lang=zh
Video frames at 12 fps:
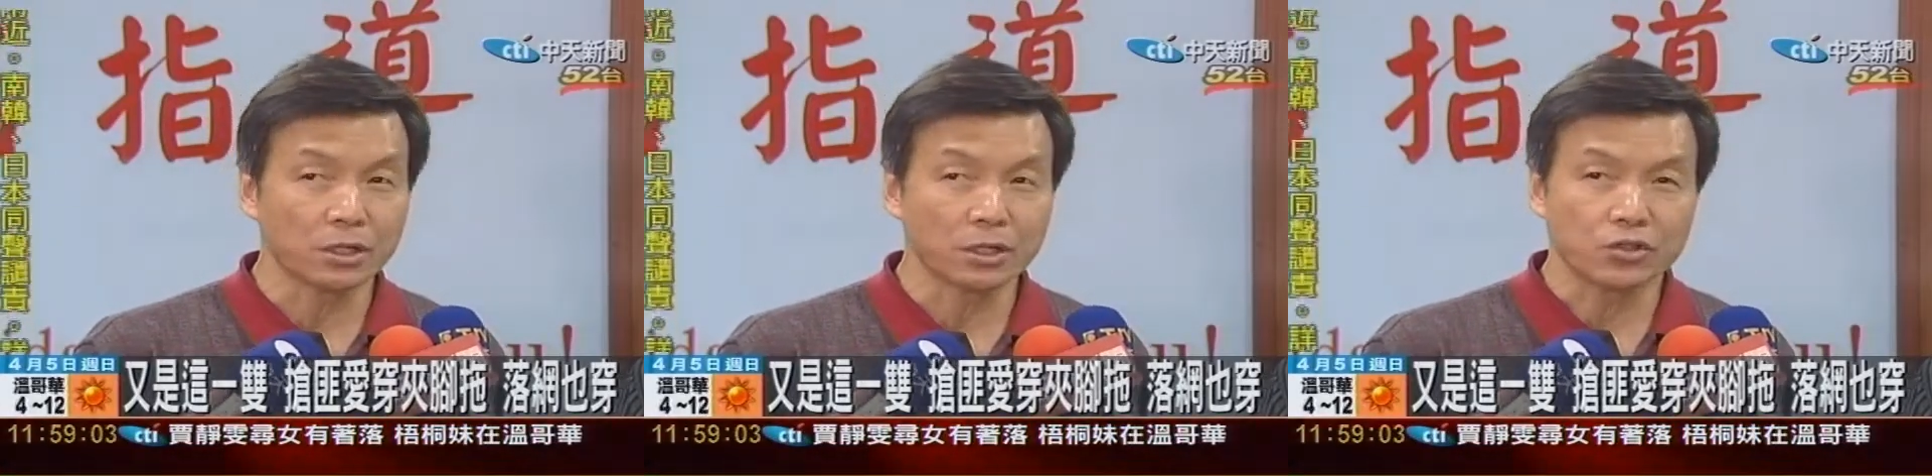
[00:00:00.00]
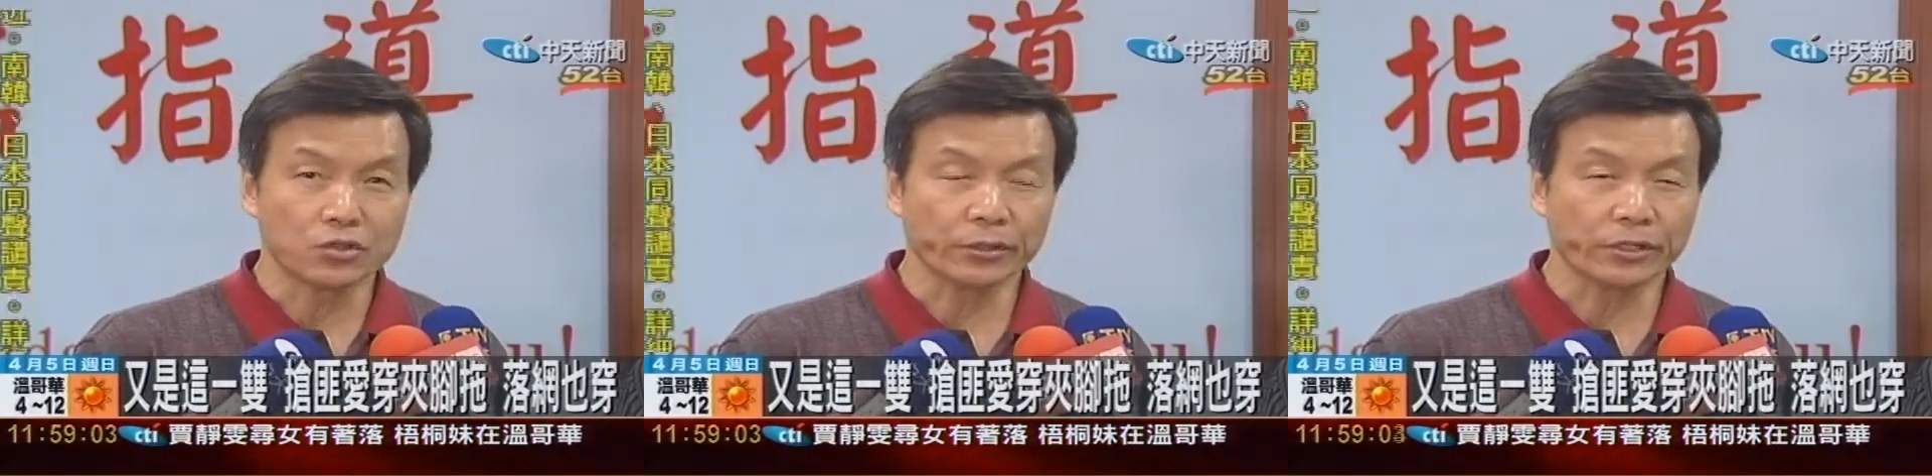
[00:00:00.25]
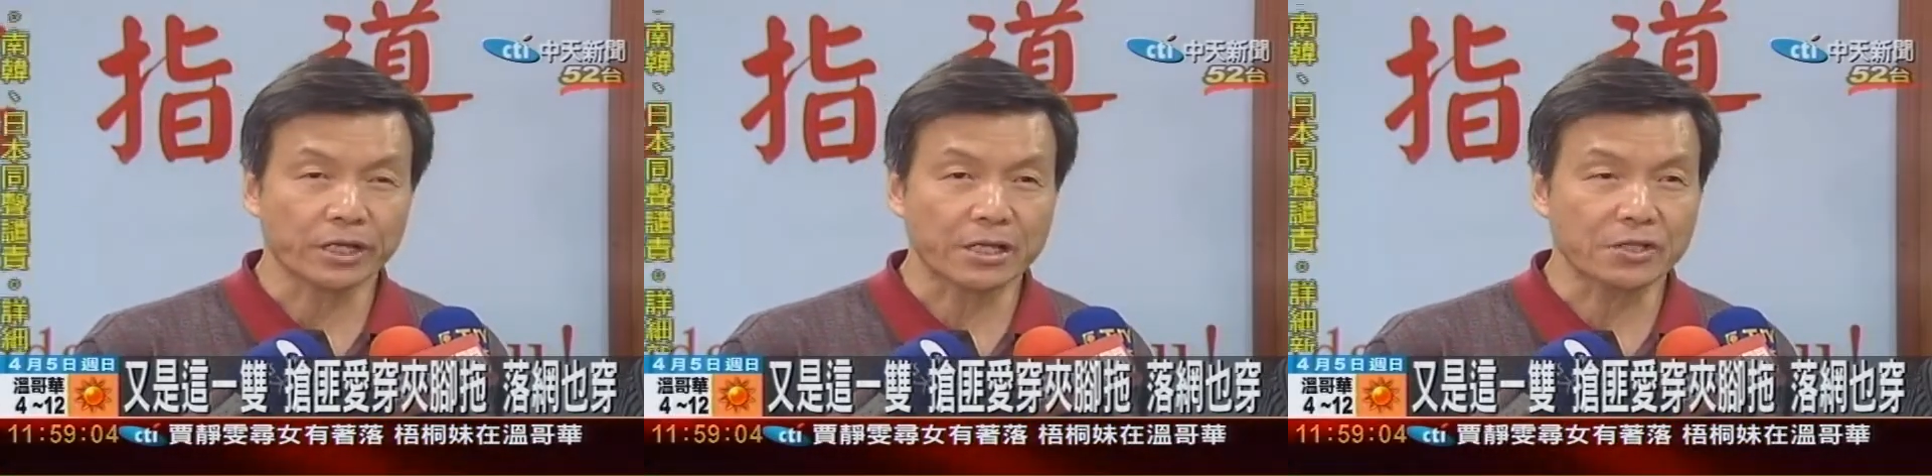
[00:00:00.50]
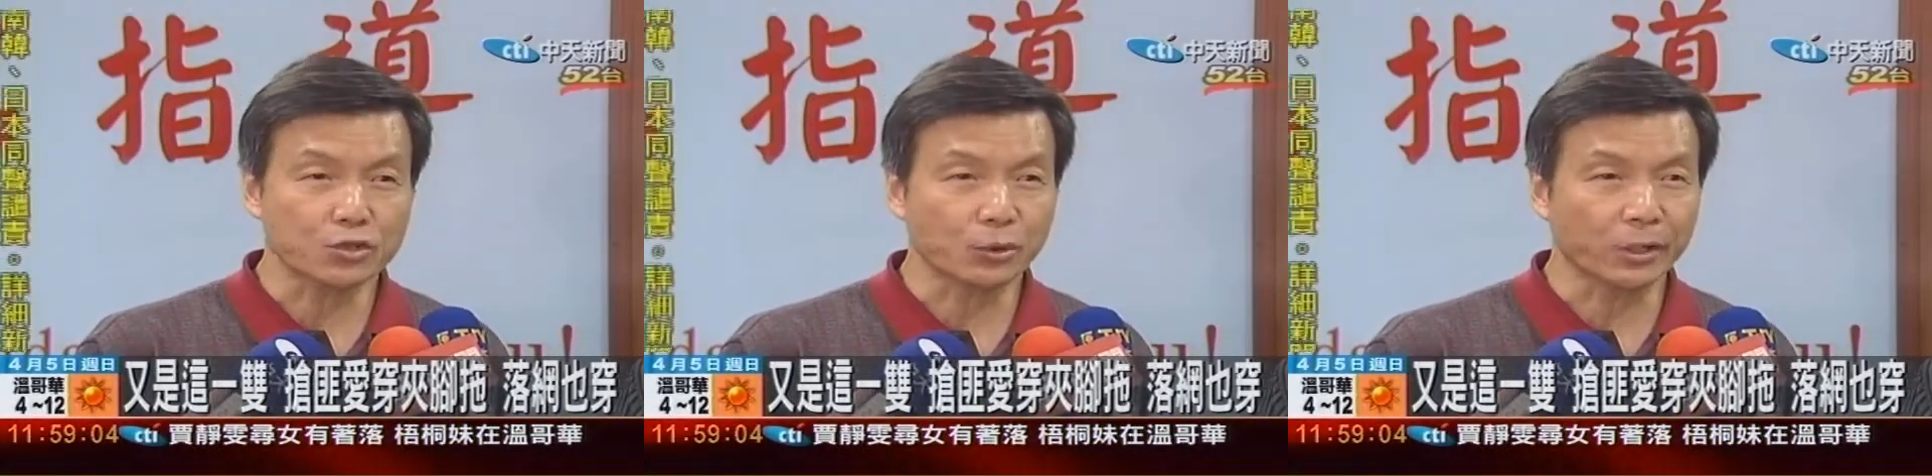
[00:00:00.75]
所以他在
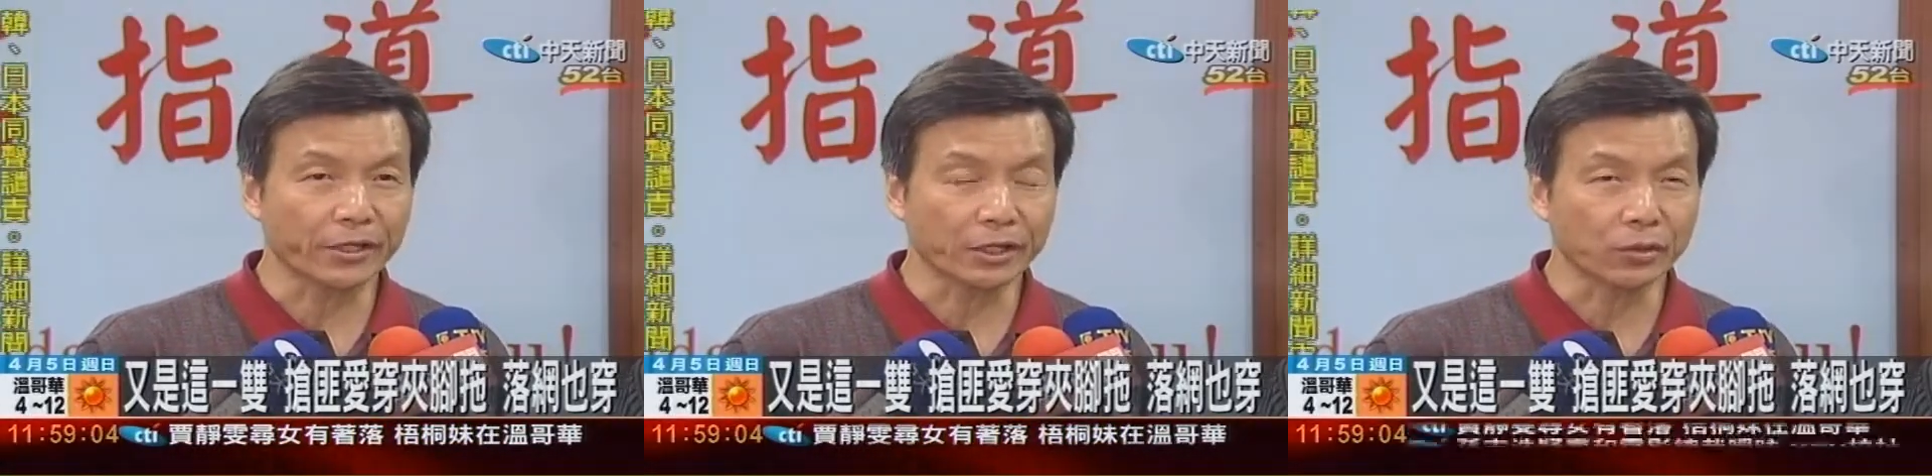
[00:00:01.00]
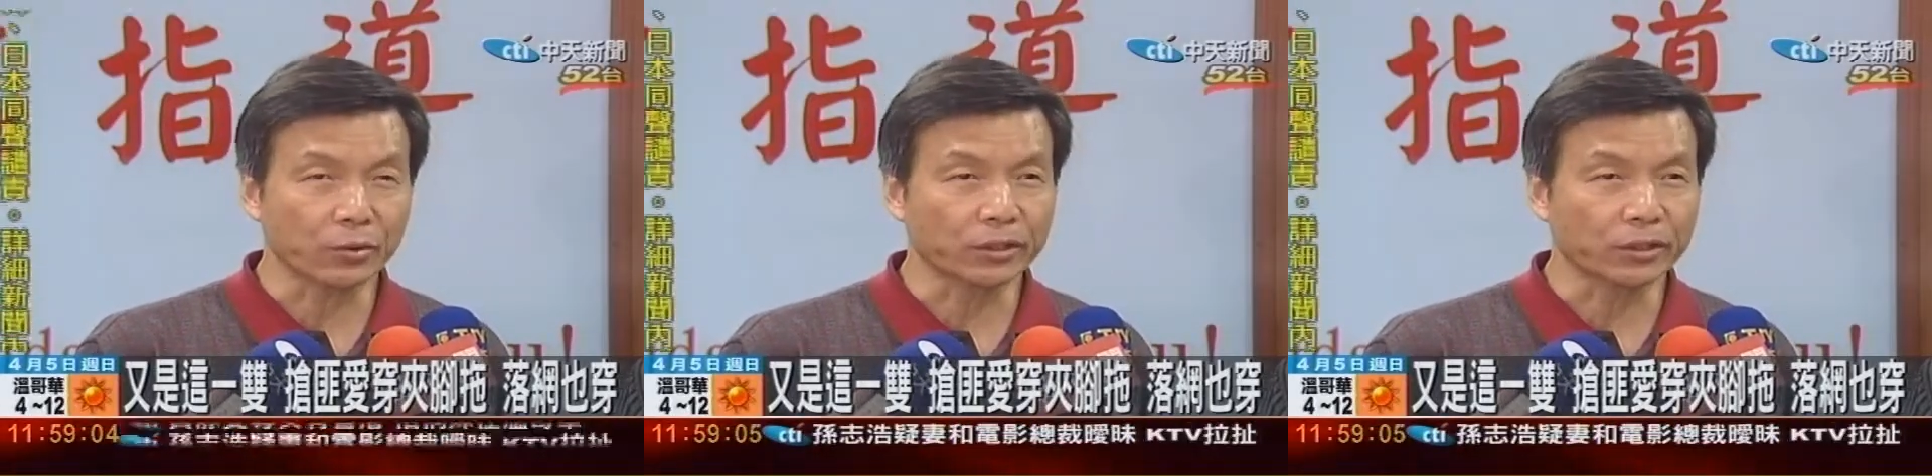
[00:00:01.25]
作案以后啊，